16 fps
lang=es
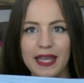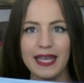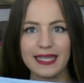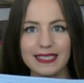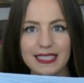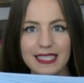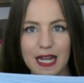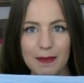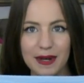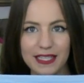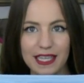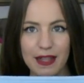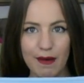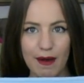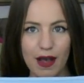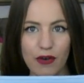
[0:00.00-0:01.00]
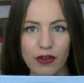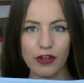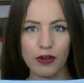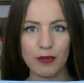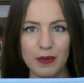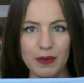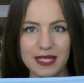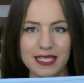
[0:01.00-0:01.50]
Esta es la parte de abajo que
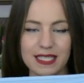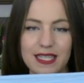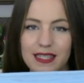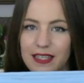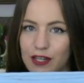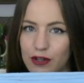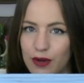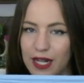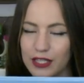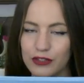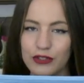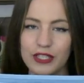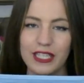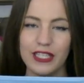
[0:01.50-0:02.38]
como veis es de tiro alto